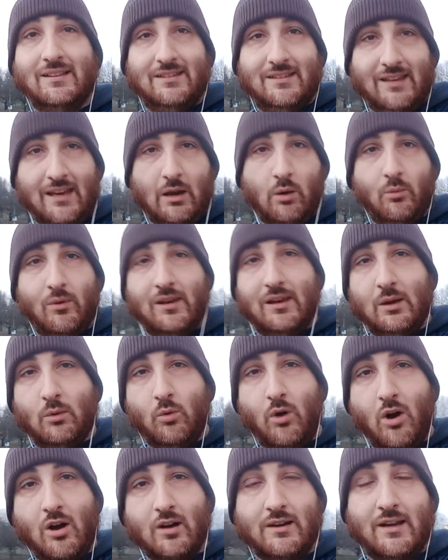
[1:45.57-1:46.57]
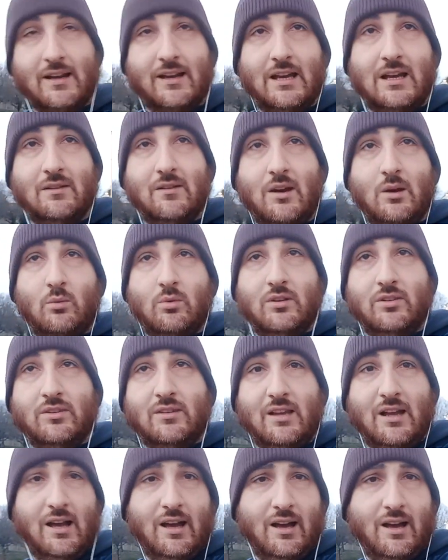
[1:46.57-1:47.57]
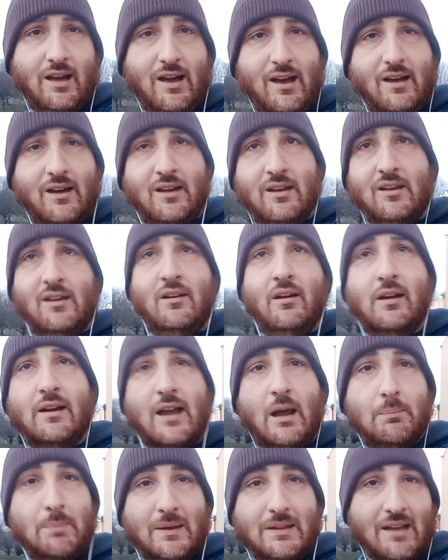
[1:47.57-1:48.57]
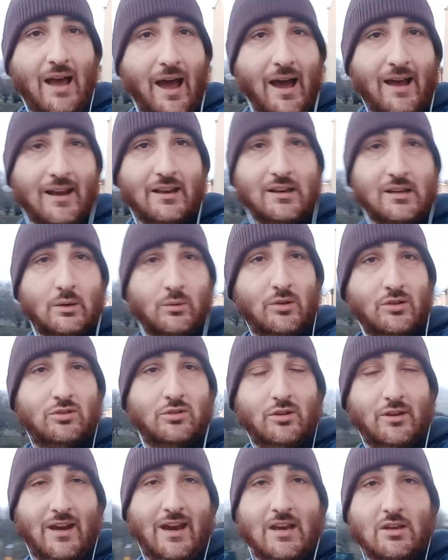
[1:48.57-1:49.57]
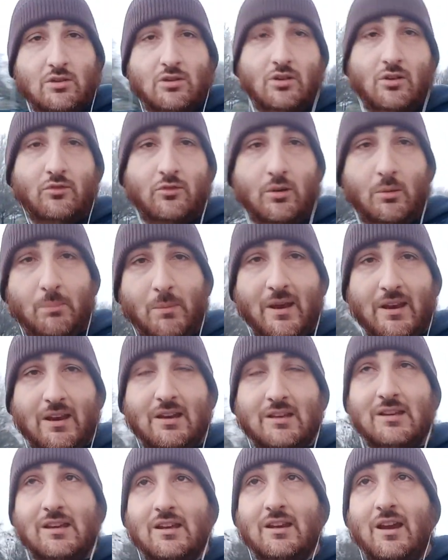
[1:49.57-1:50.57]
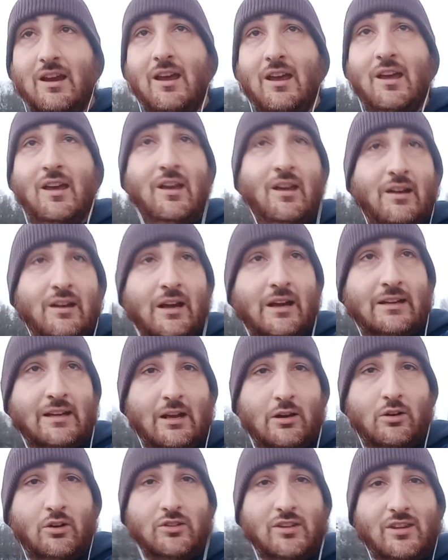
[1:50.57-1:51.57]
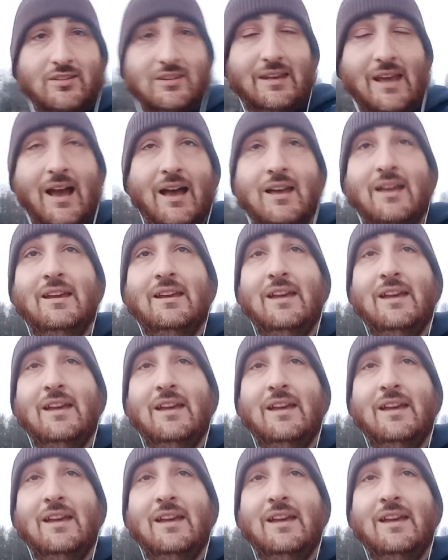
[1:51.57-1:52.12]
Sì, Willy Wonka che arriva in questa capitale di questo regno, non so bene dire che cosa sia,